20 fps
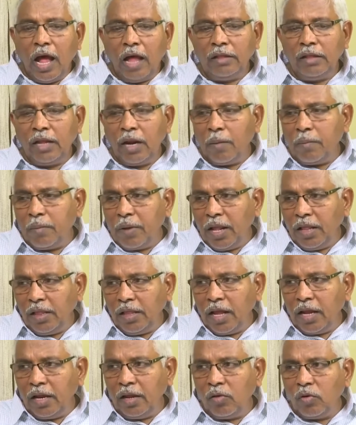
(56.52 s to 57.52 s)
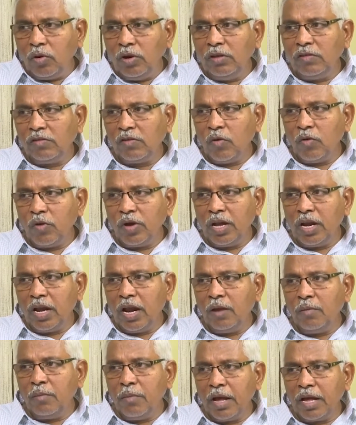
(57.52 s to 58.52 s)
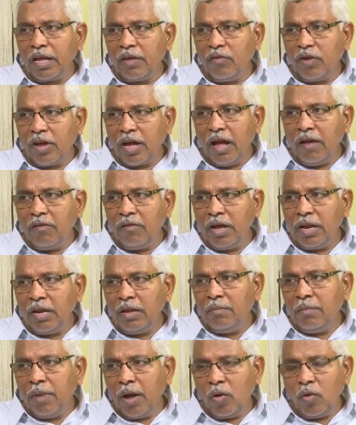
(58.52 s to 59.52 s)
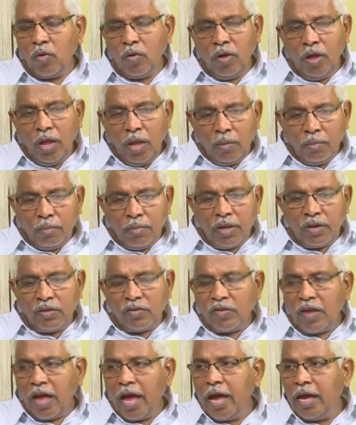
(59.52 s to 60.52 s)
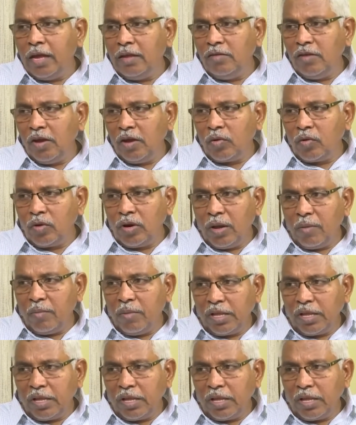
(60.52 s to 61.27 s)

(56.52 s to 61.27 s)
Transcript: ఆంధ్ర ప్రాంతానికి కొన్ని సౌకర్యాలు మాకు ఇవి కావాలి మాకు మీరు సహాయం చేయకుండా